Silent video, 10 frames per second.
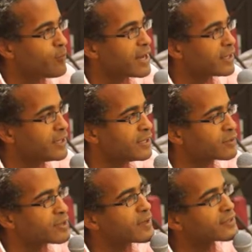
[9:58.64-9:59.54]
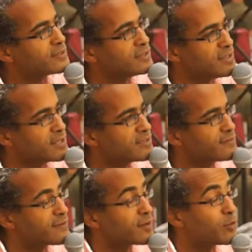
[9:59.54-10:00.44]
parler dans les partis Qui est-ce qui
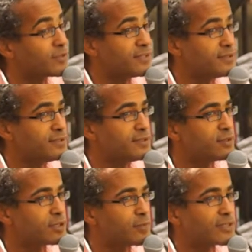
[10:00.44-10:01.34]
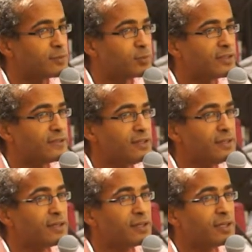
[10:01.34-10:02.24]
va vraiment décider dans les partis
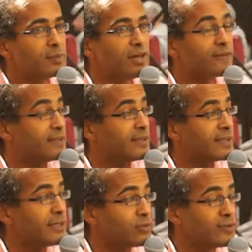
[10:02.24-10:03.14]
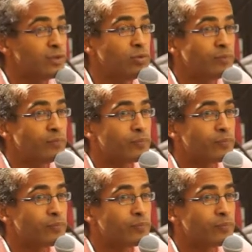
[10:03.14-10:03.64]
politiques ben, C'est les quelques élus.